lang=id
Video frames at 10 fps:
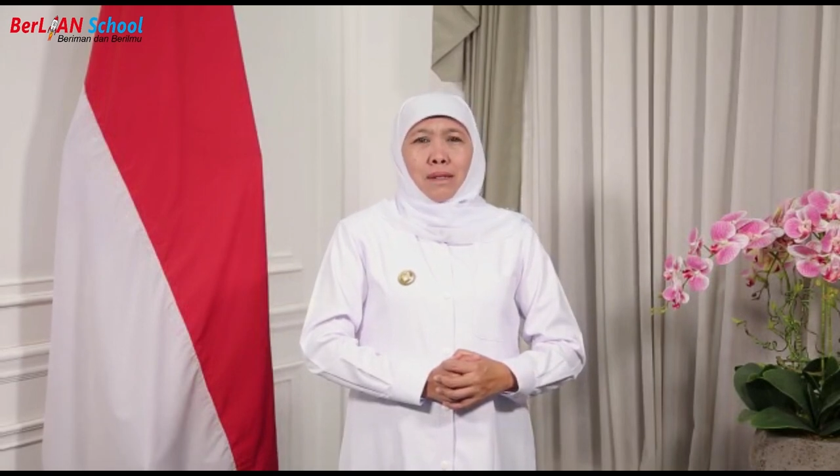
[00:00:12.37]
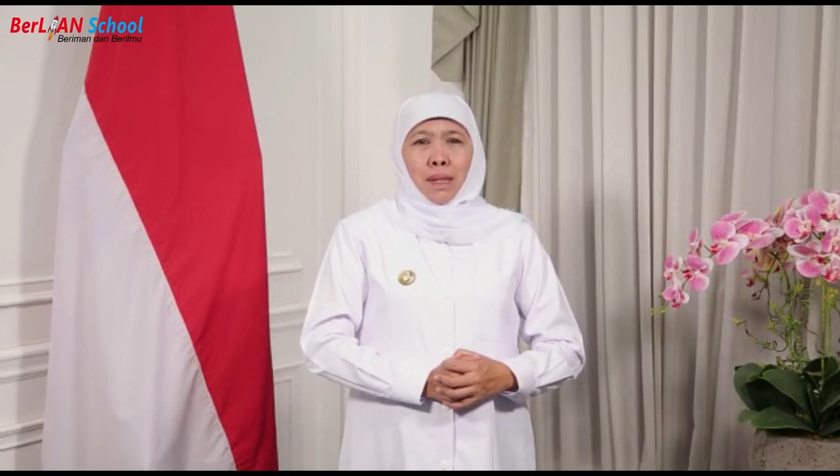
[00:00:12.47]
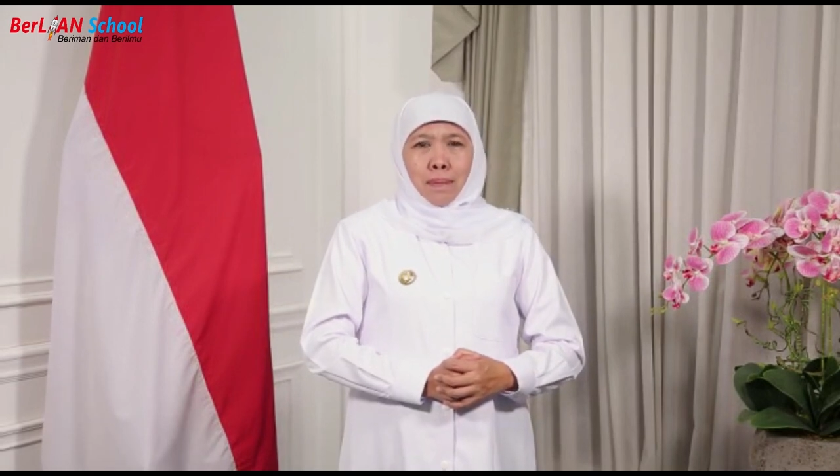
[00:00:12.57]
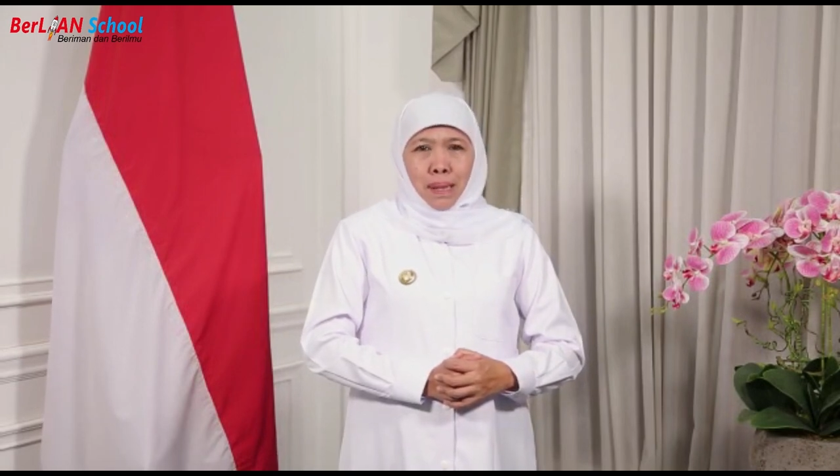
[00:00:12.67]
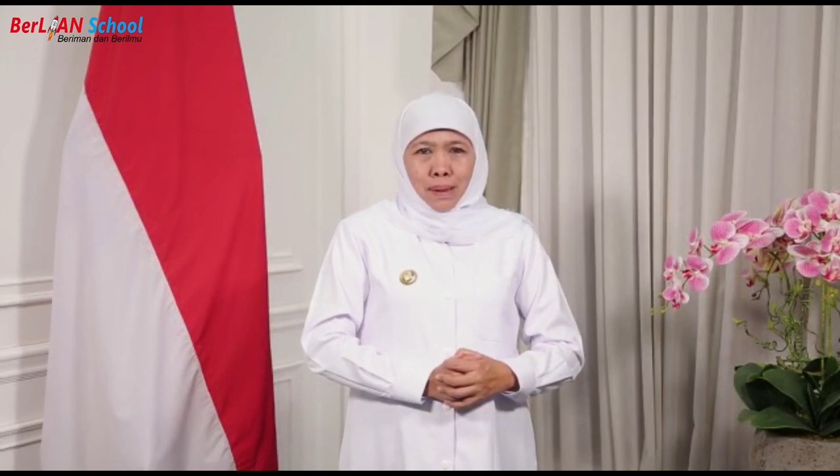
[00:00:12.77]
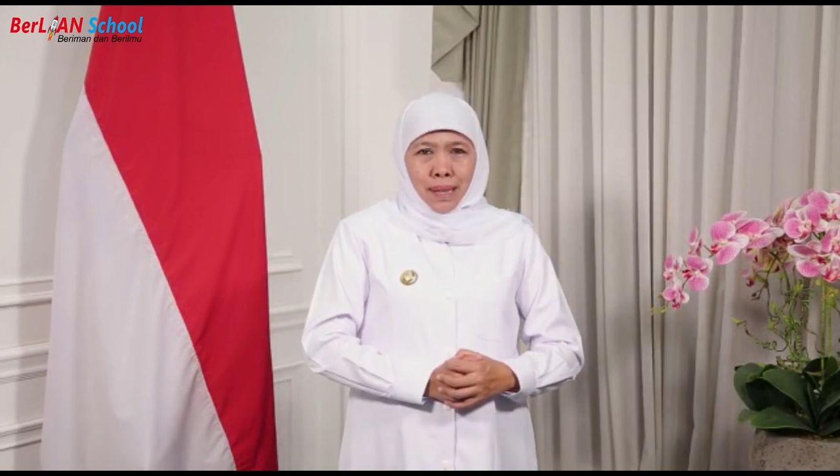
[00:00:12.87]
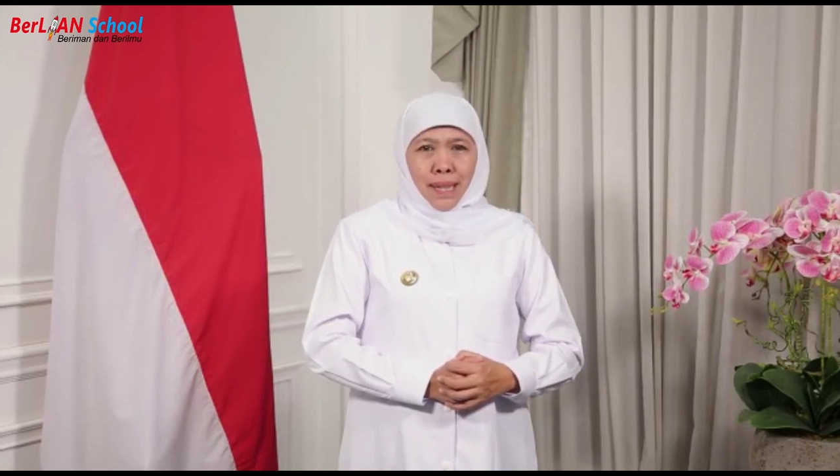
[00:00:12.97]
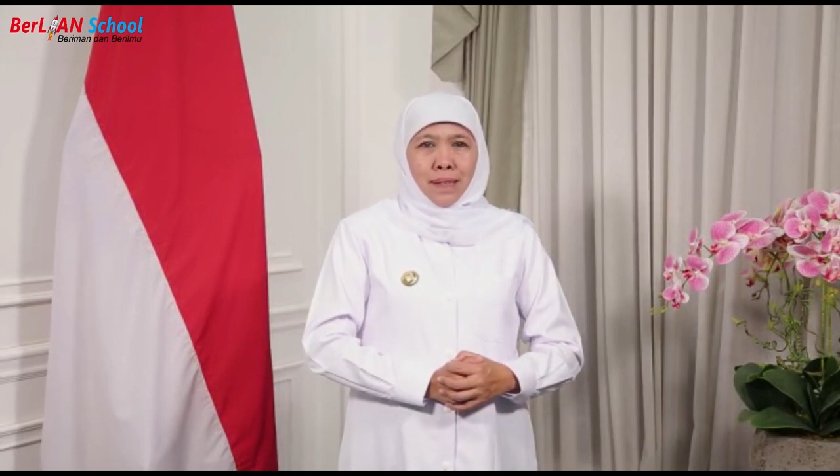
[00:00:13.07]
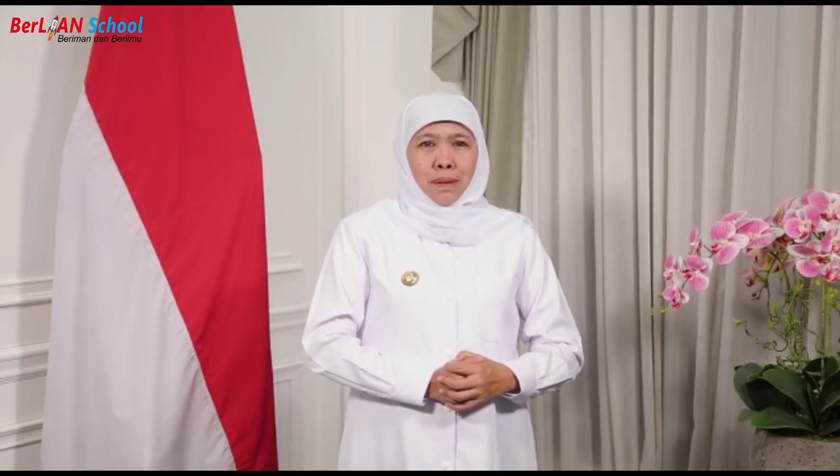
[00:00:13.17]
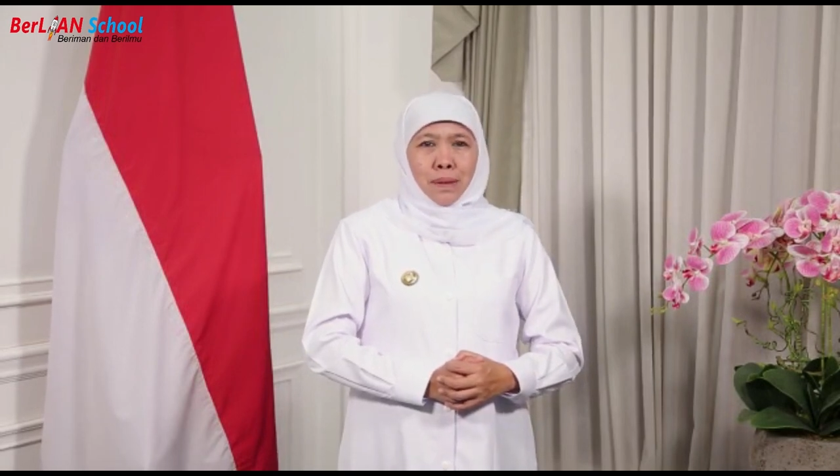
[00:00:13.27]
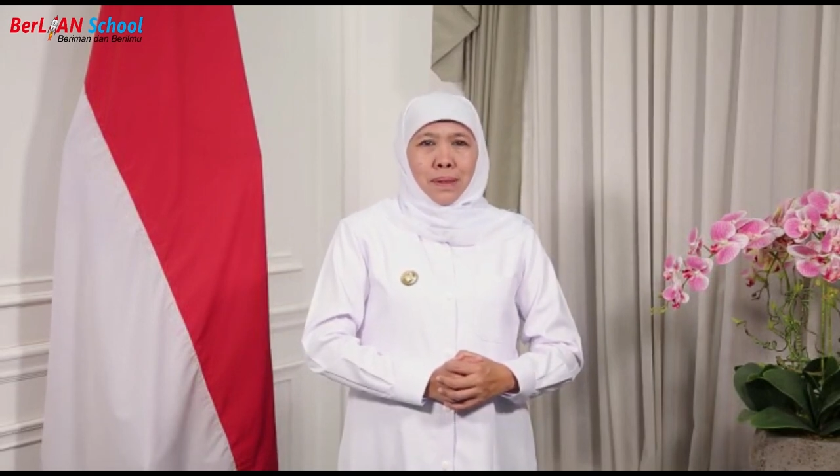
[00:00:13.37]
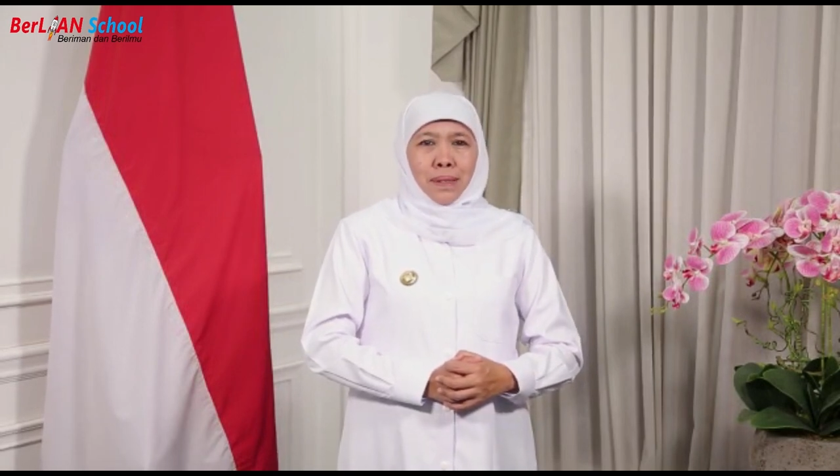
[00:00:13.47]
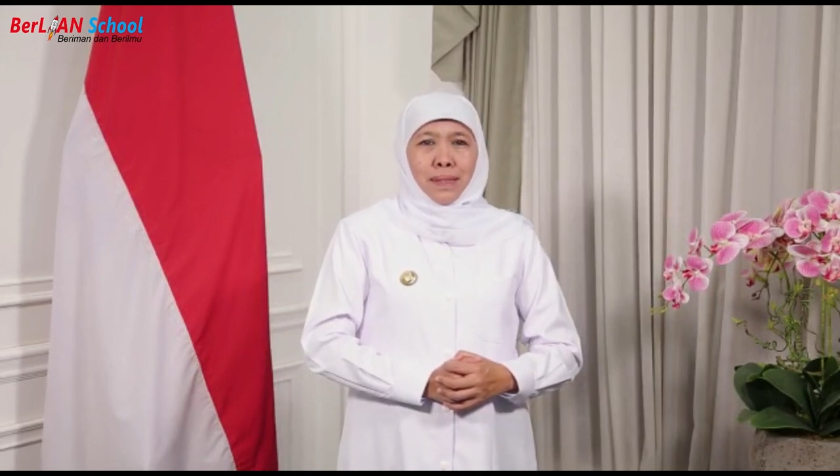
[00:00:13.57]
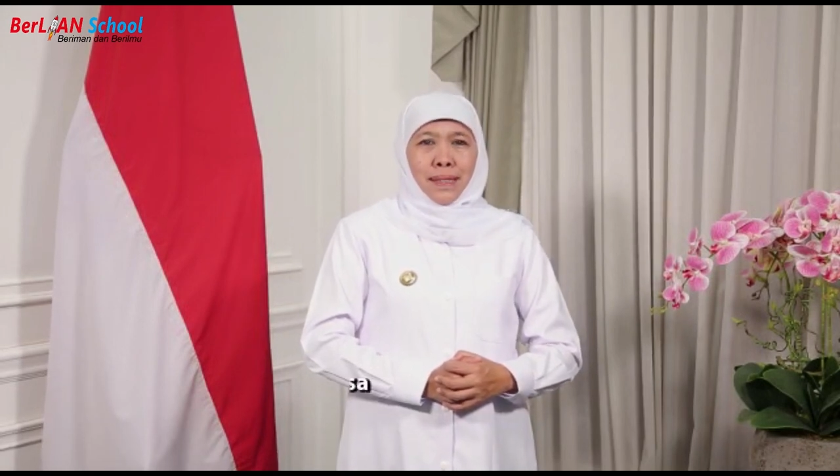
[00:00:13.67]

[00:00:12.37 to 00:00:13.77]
wabarakatuh.